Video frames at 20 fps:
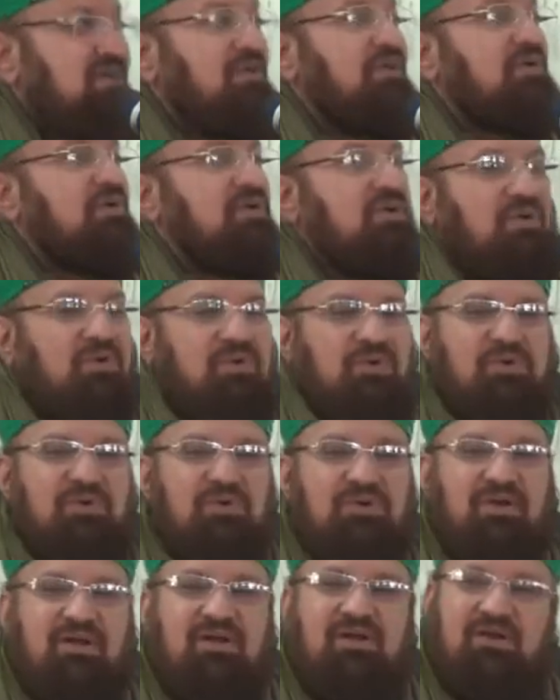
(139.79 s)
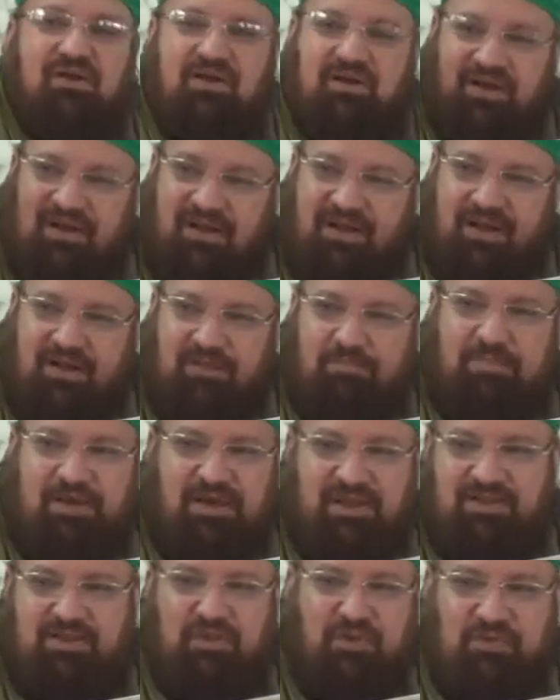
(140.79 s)
क्यों
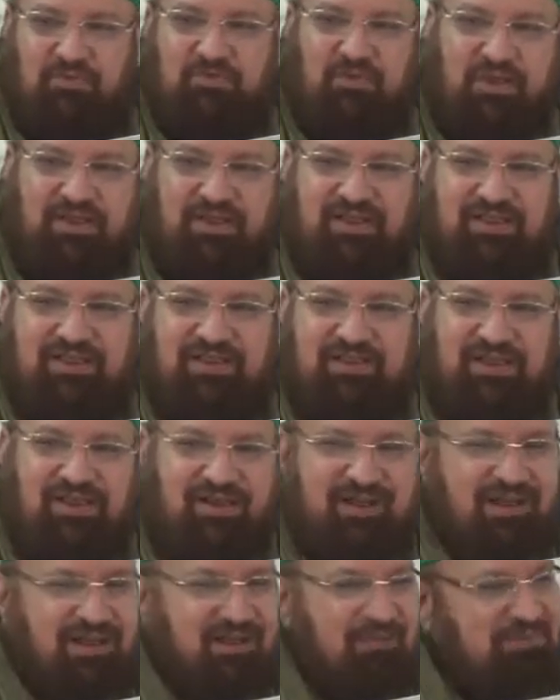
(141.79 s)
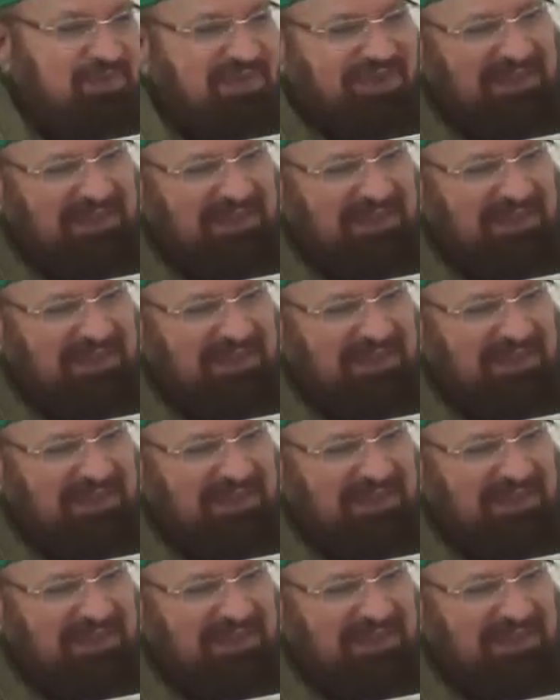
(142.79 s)
काबा तो वहीं था काबे